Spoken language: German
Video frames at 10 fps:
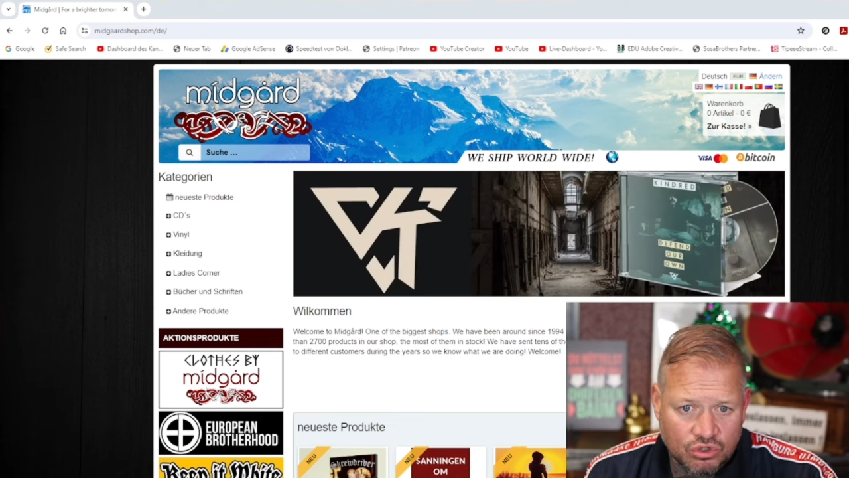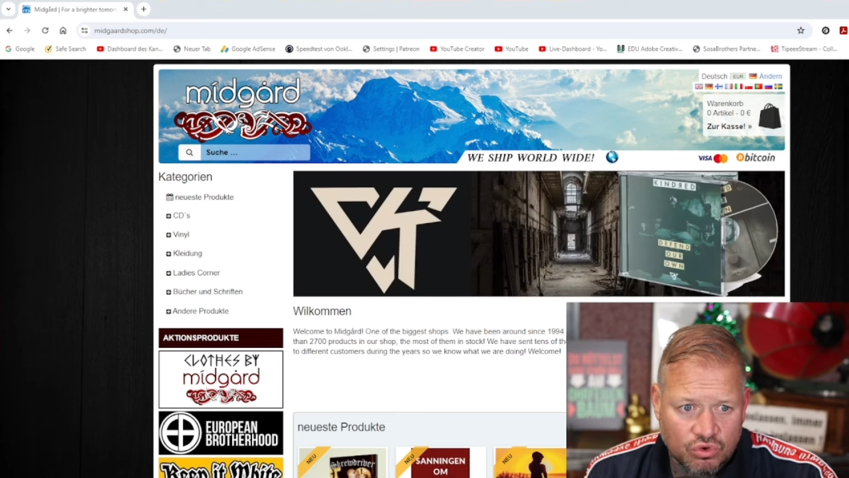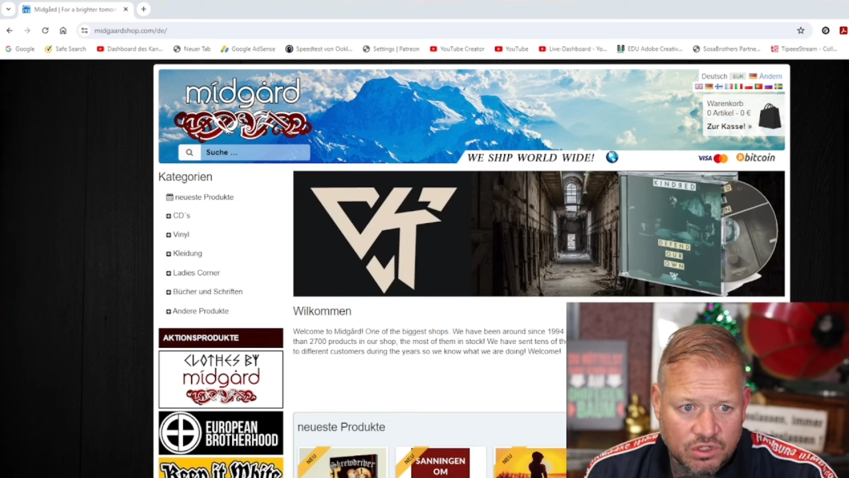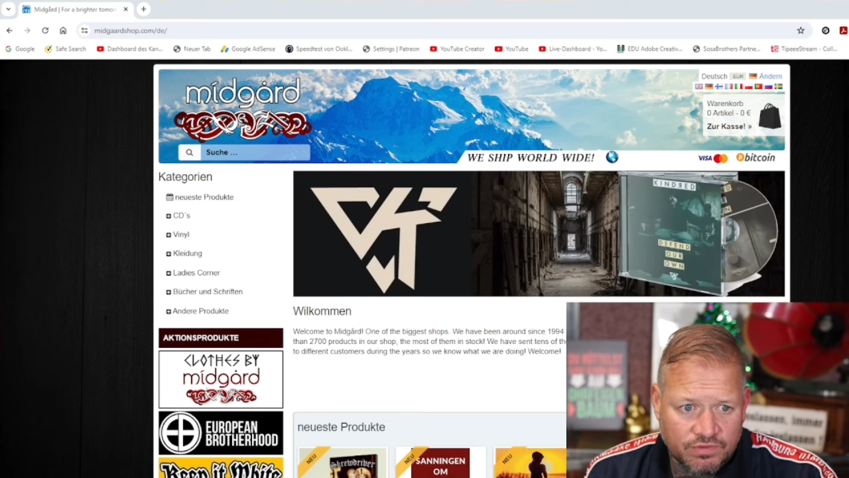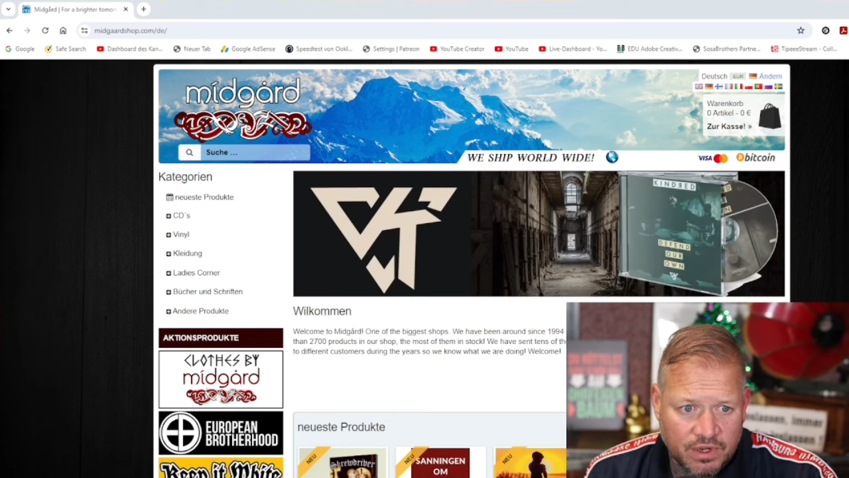
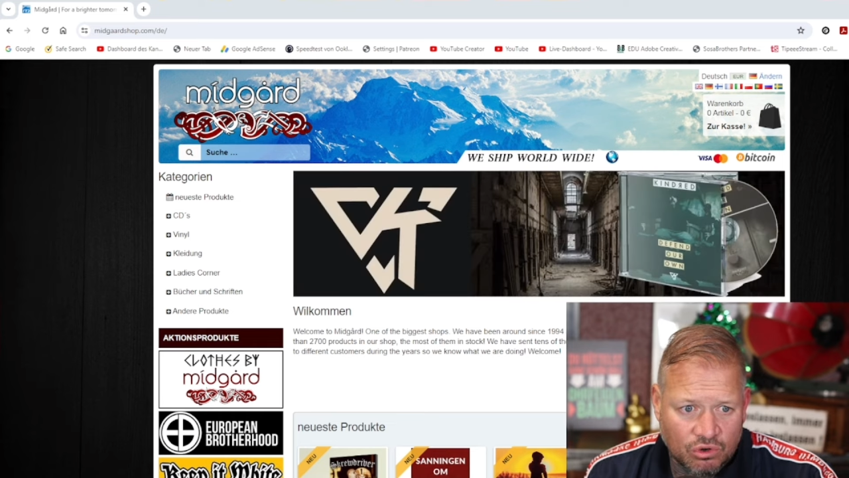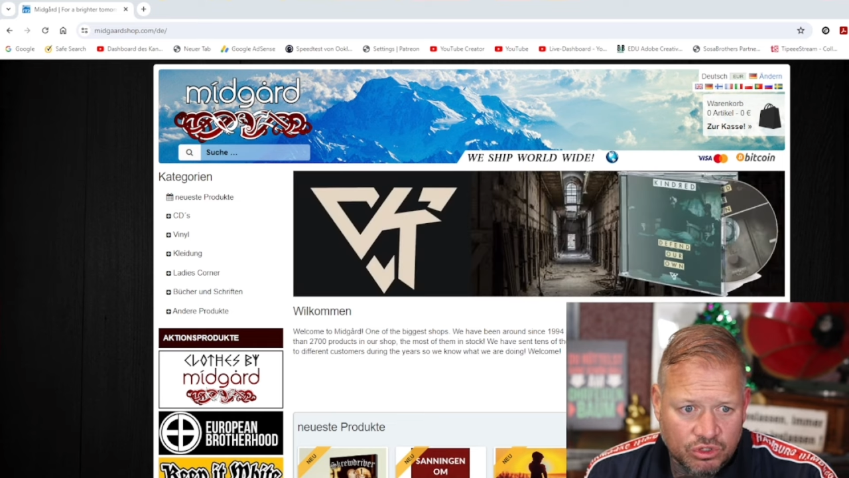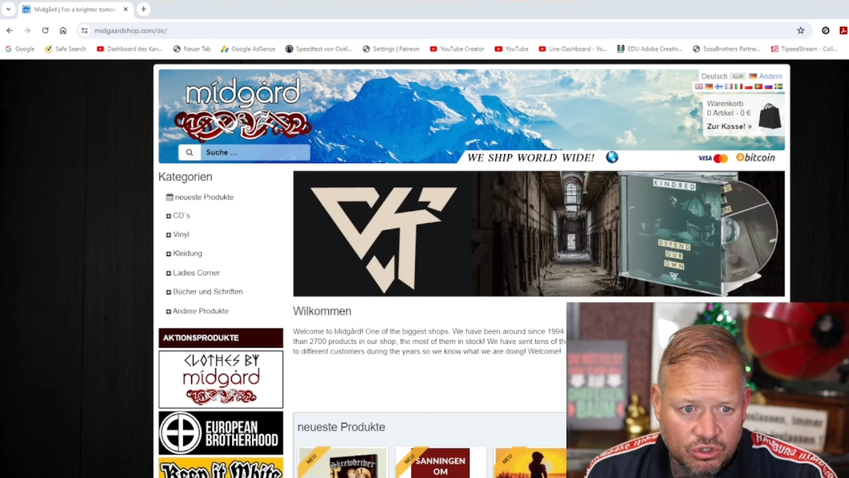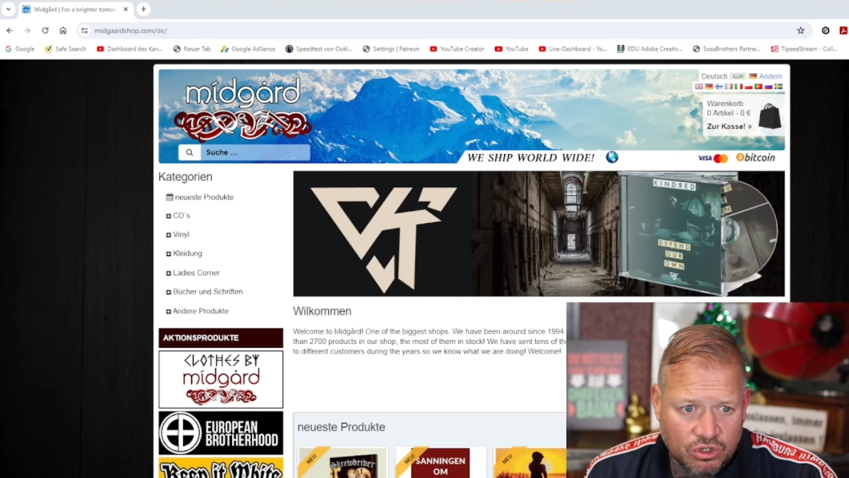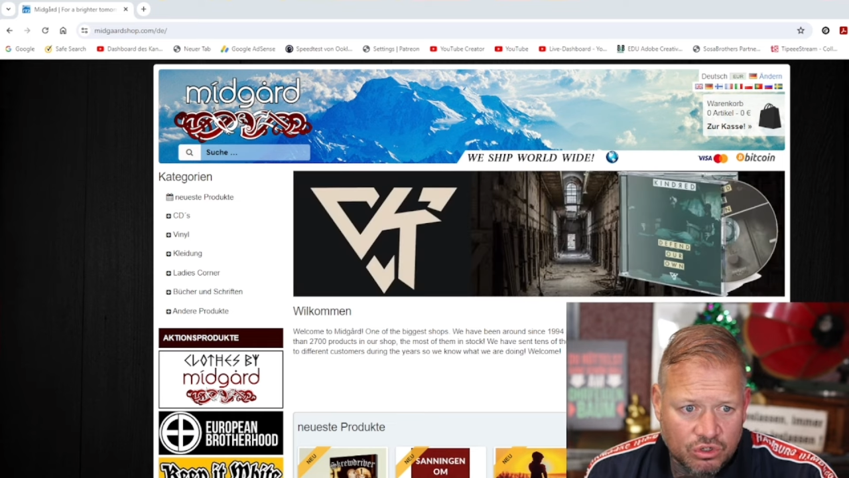kurz
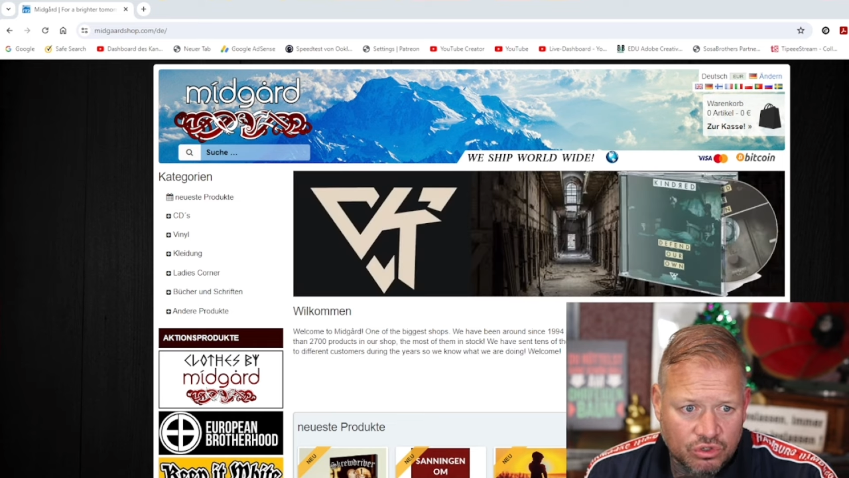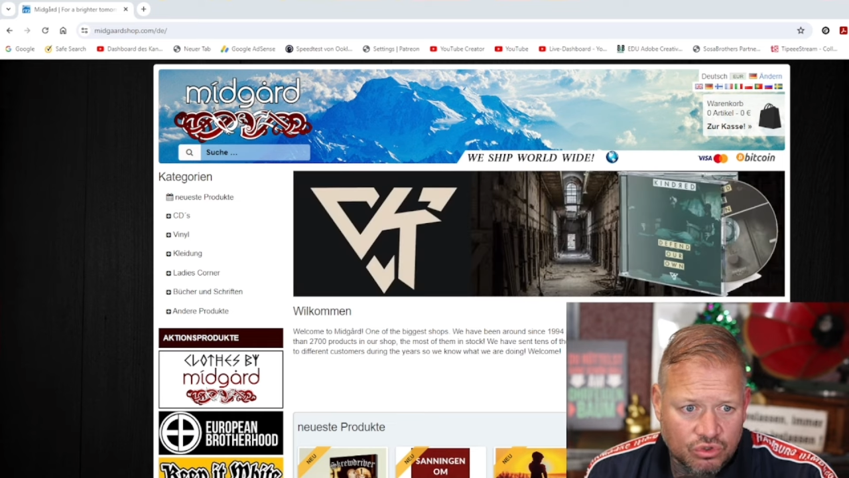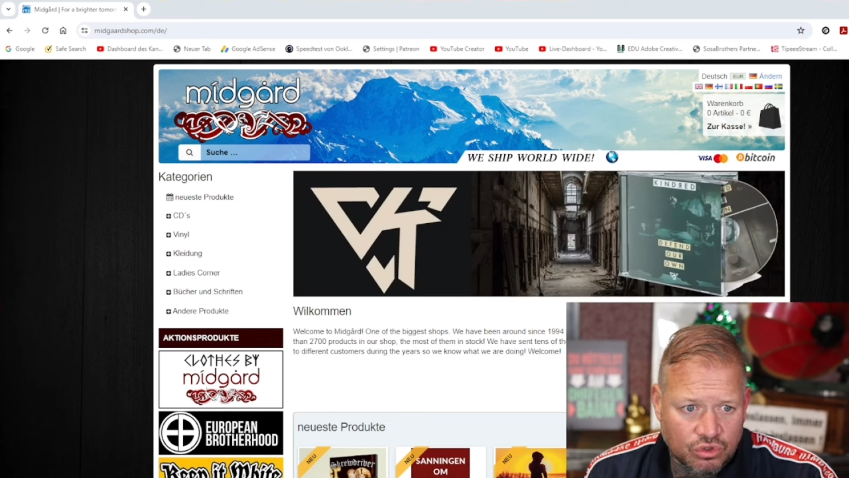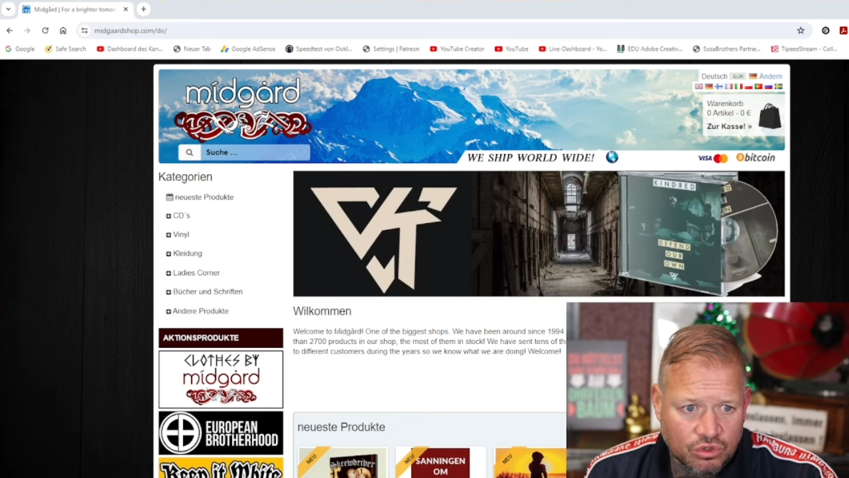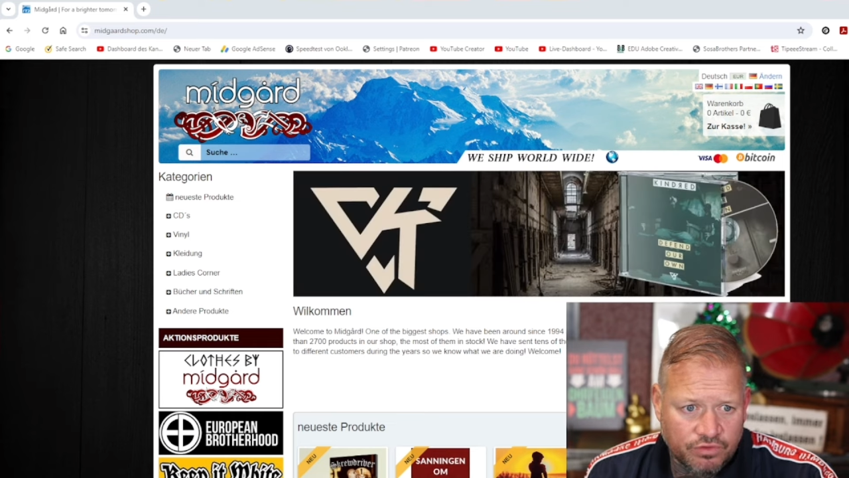V-Leute
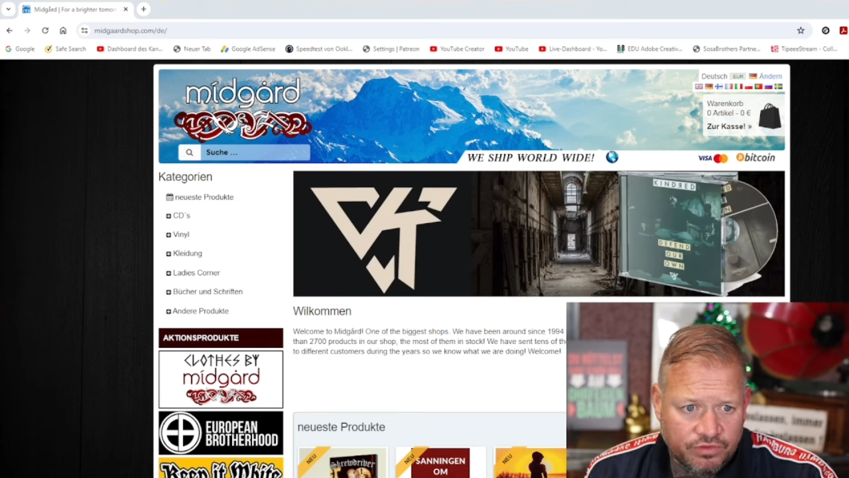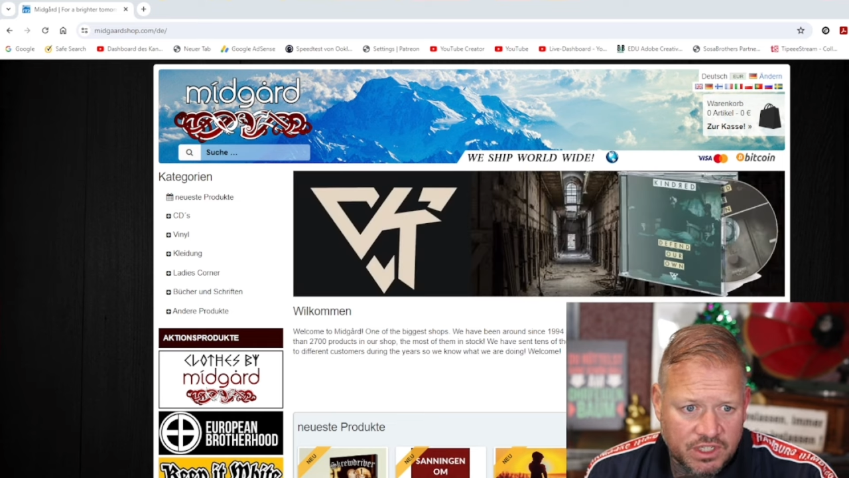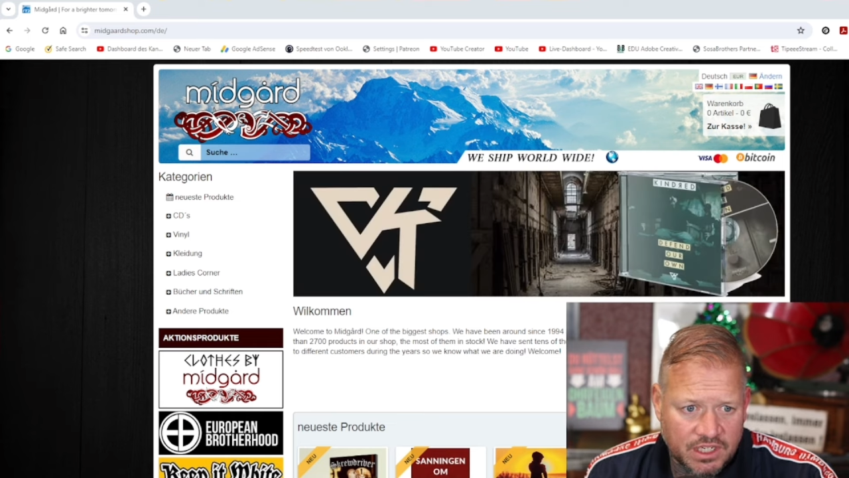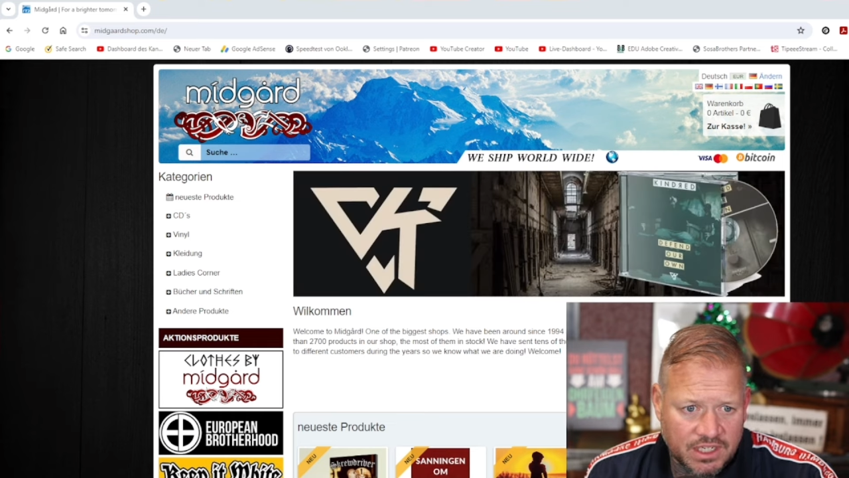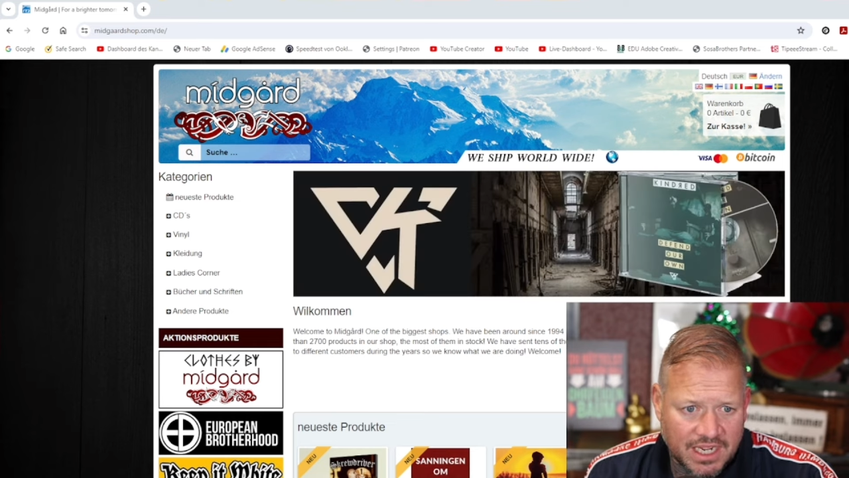
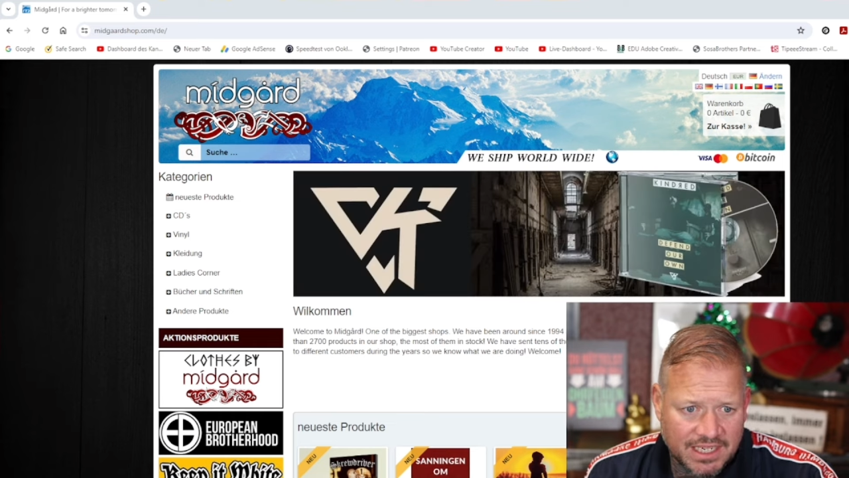dürften